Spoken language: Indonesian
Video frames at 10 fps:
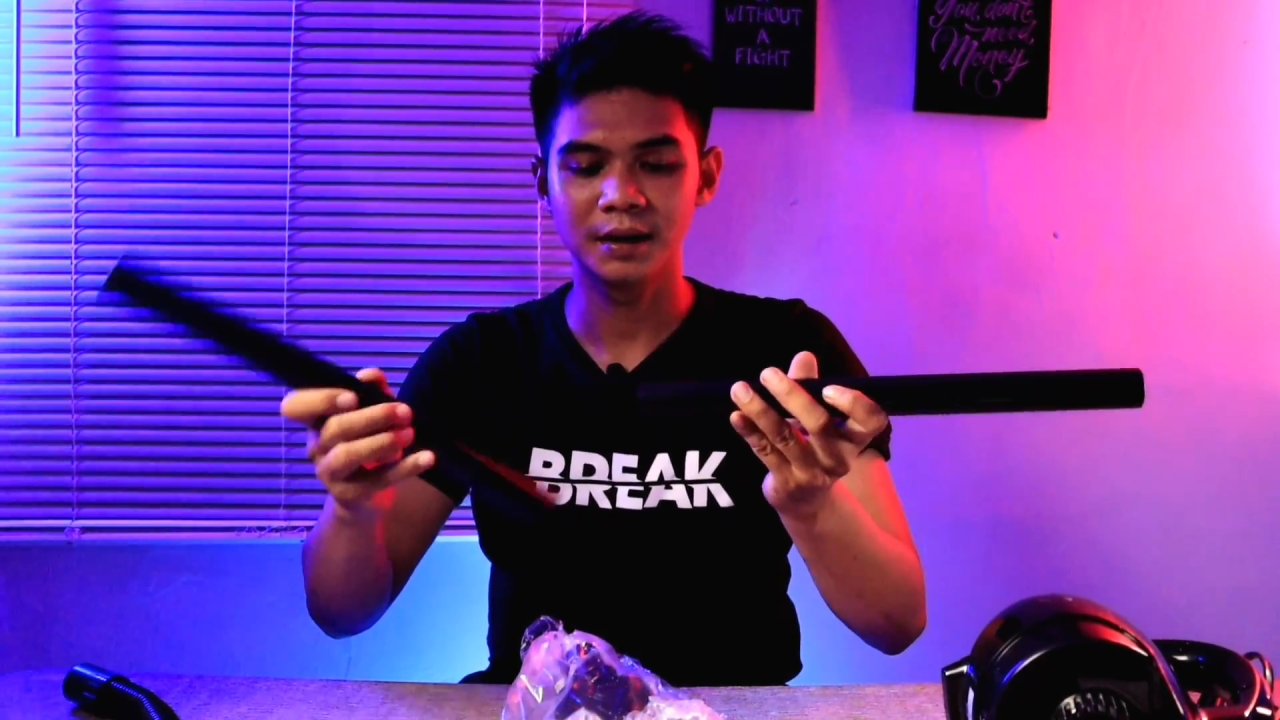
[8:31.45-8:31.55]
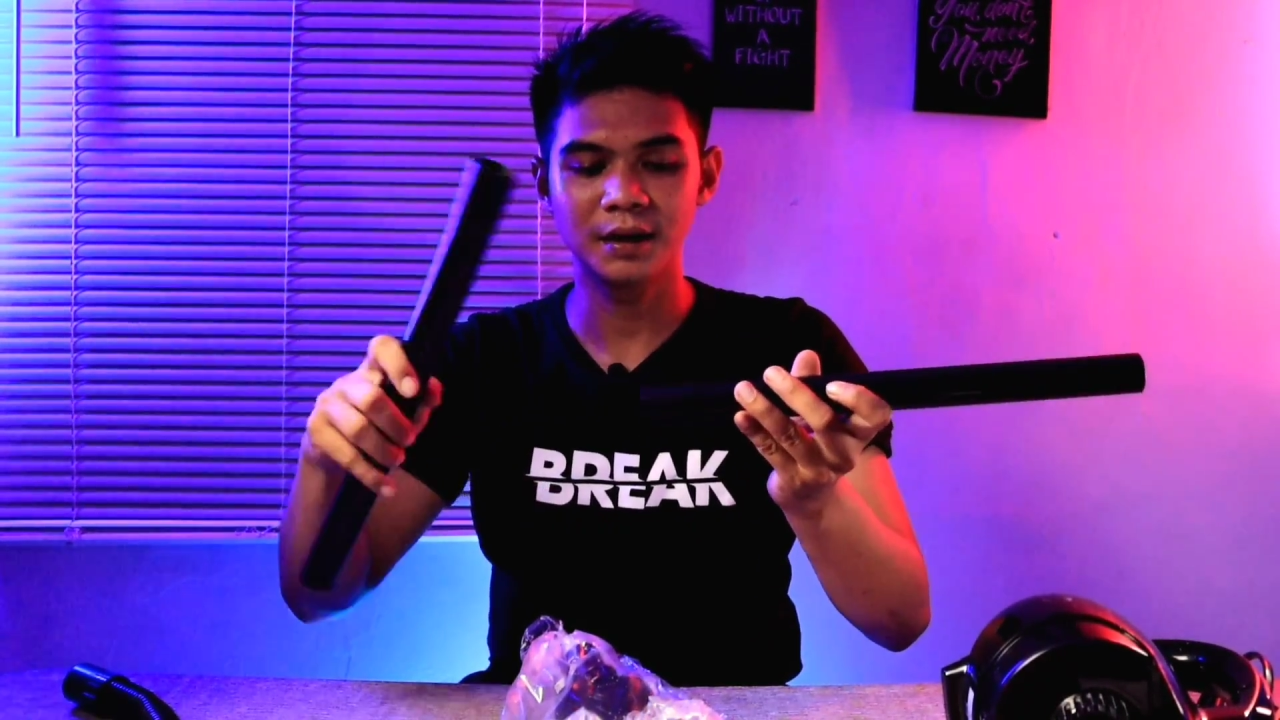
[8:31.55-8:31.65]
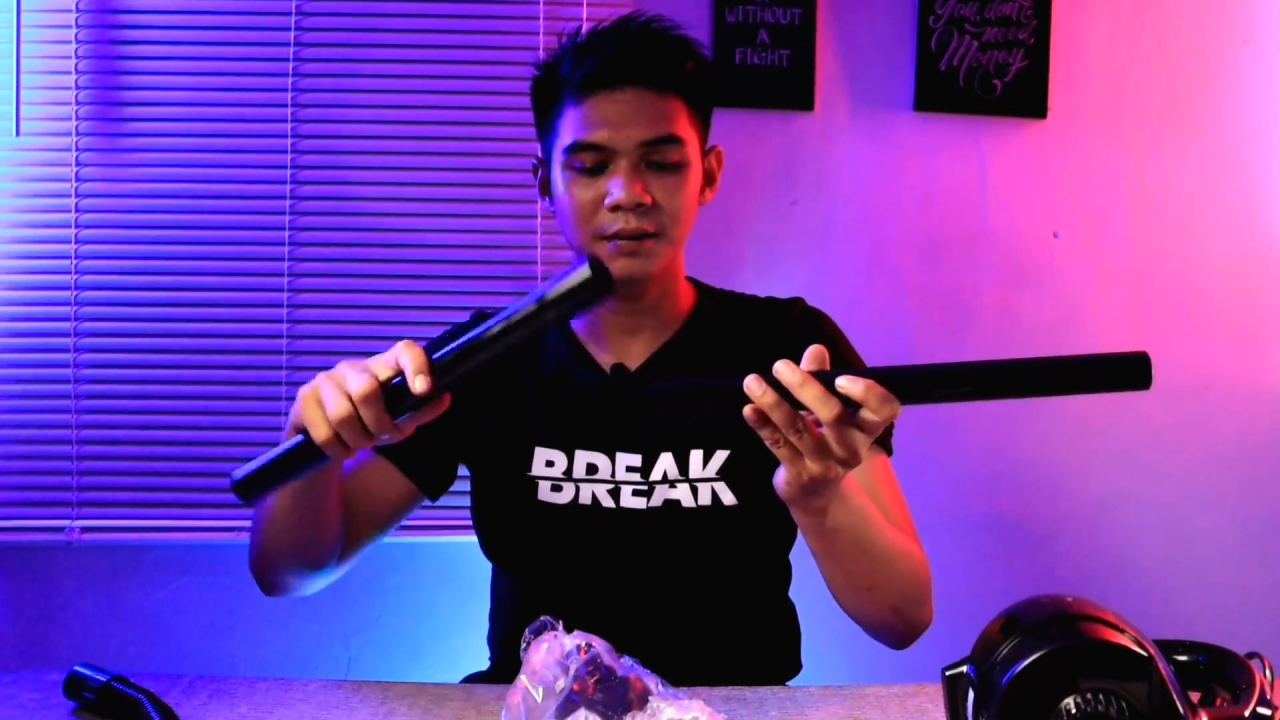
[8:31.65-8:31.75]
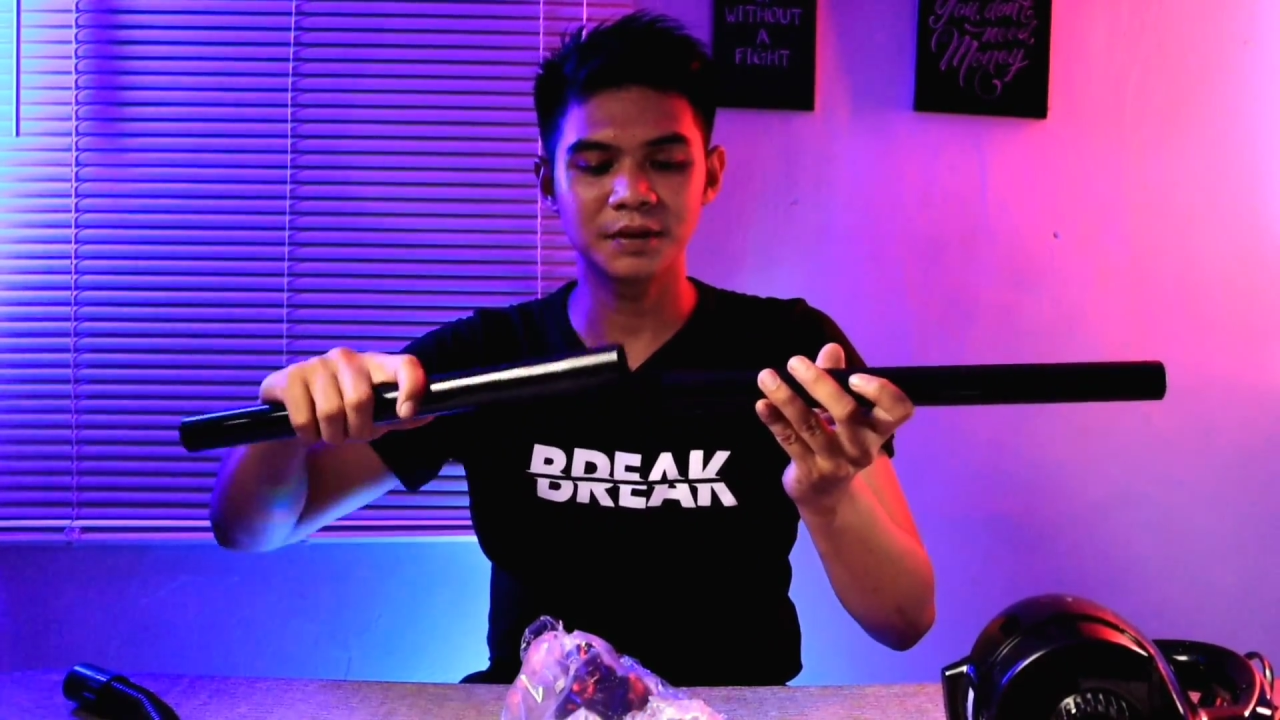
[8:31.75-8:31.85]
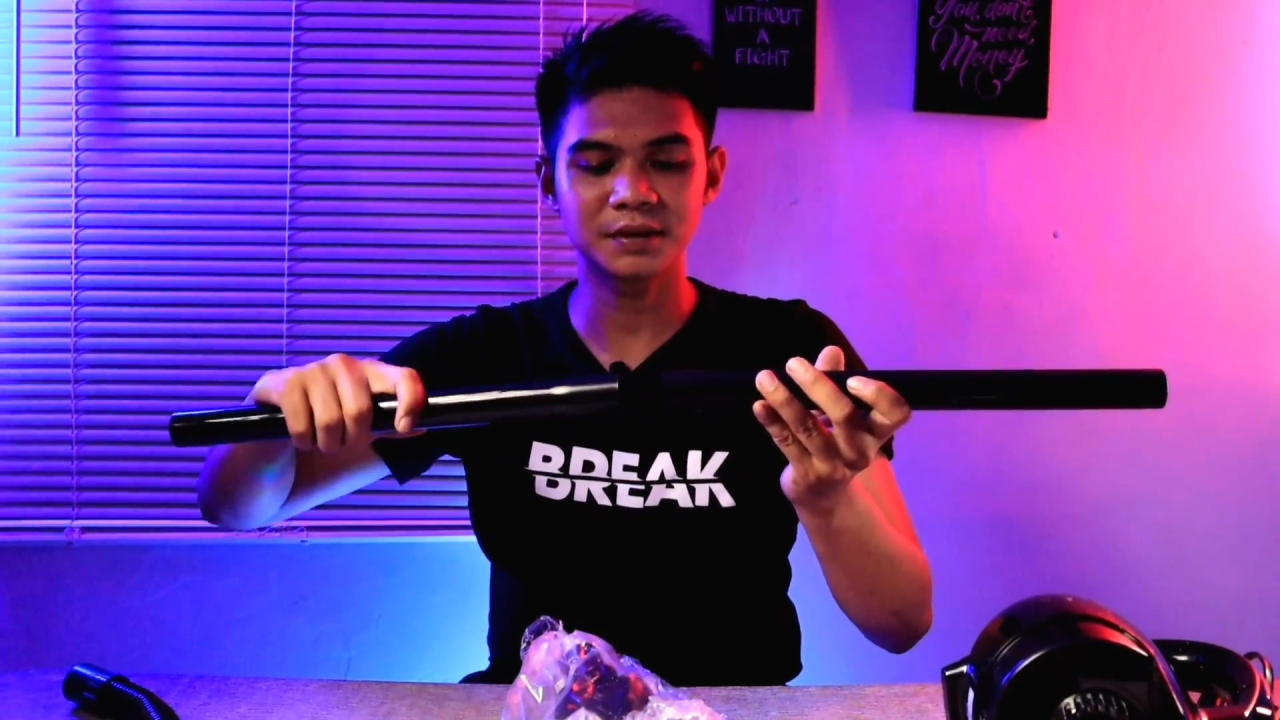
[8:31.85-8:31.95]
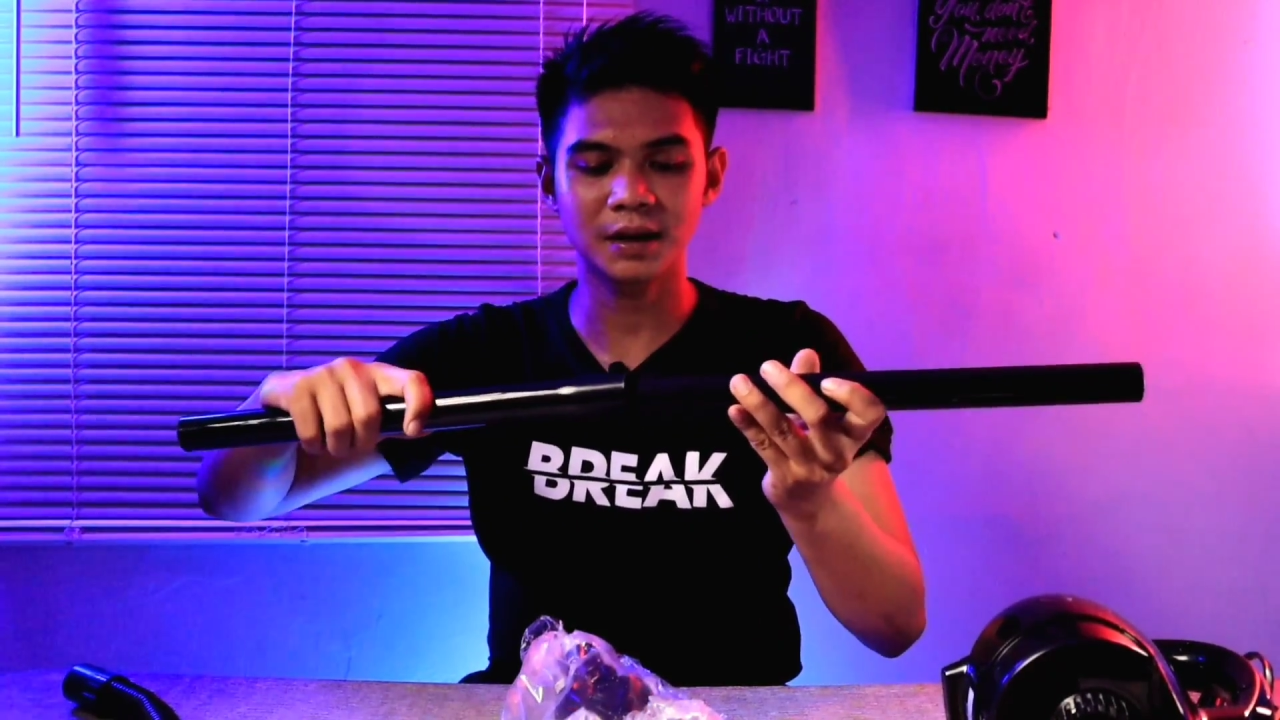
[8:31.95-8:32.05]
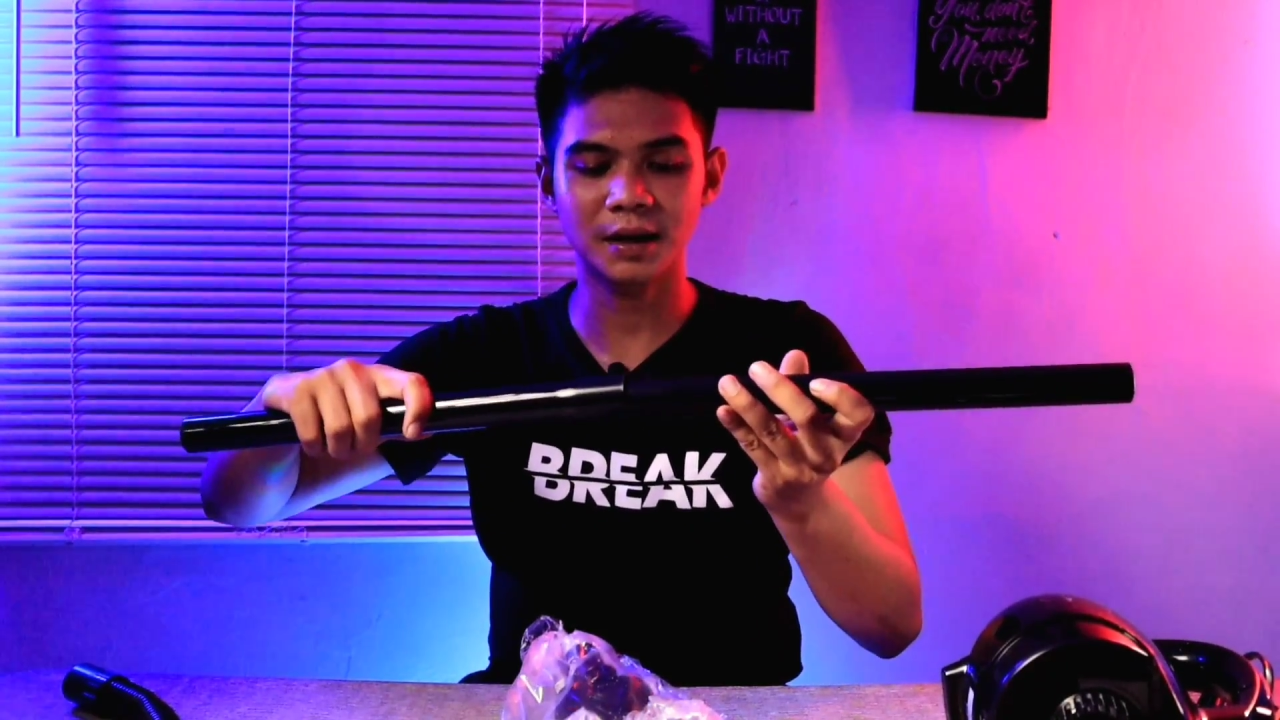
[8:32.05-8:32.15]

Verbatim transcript: yang bisa